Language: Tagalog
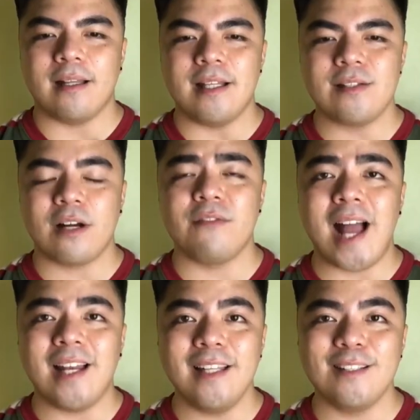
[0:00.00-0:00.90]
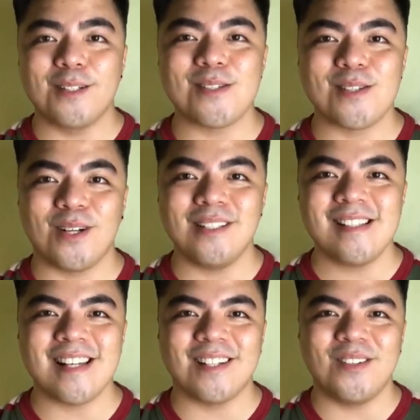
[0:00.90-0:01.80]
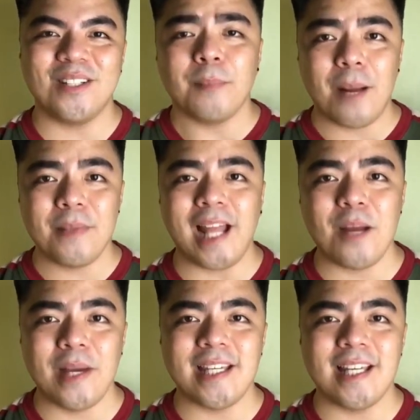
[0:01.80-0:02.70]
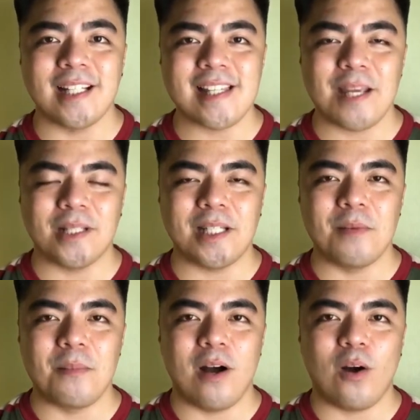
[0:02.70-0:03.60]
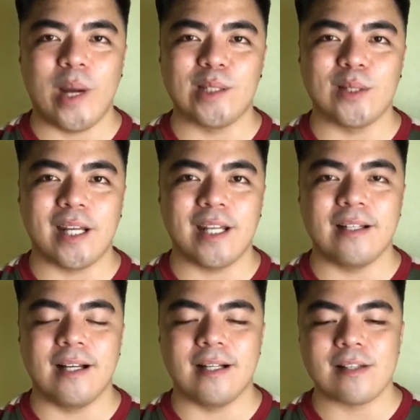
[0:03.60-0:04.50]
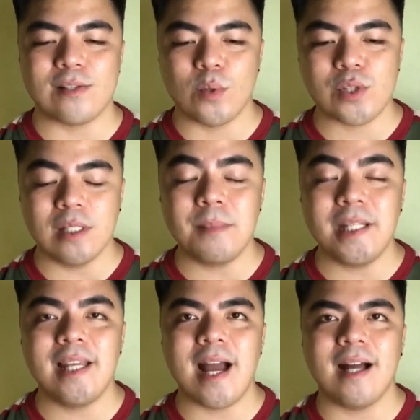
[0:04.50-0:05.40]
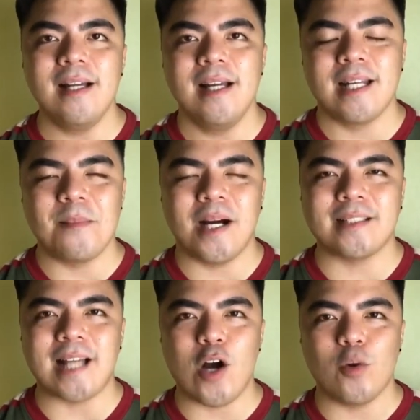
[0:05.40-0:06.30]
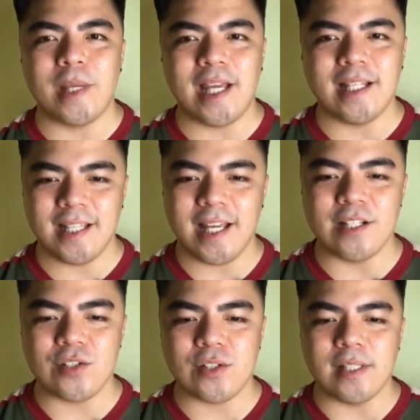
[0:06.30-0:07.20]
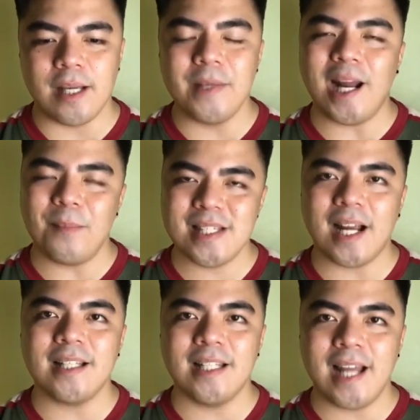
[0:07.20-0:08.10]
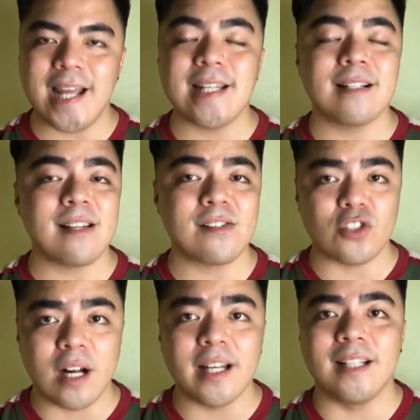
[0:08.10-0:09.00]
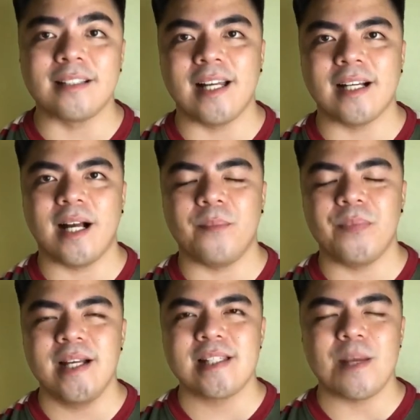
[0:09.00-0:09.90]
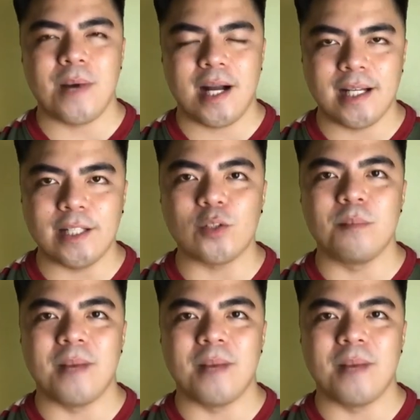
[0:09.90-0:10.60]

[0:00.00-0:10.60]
these are valid concerns, ano? At marami tayo makikita sa iba't ibang mga kwento rin uh, sa social media ng mga taong may ADHD ay marami sa kanila ay nagsastruggle talaga sa mga ganitong